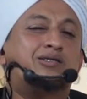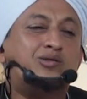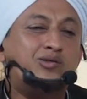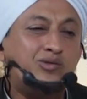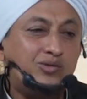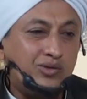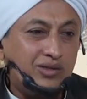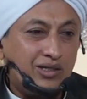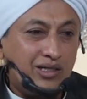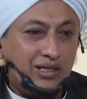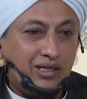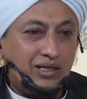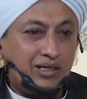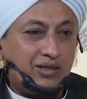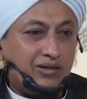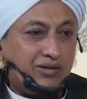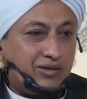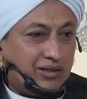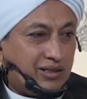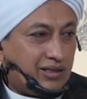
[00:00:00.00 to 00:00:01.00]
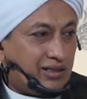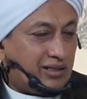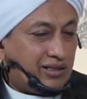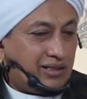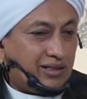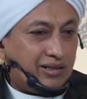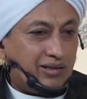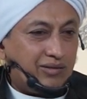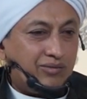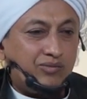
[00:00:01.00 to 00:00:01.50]
itu
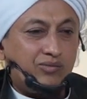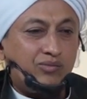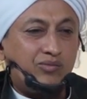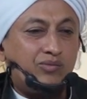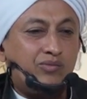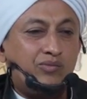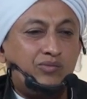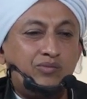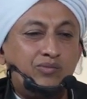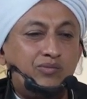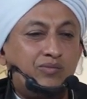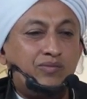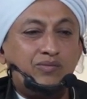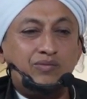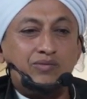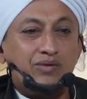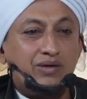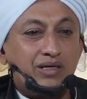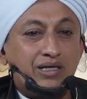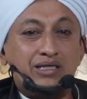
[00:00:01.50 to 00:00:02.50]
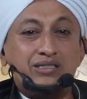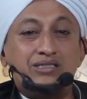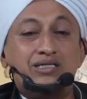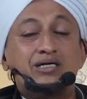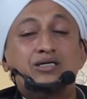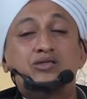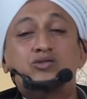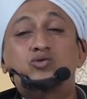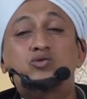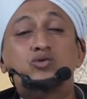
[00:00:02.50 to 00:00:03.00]
uh, maka sangat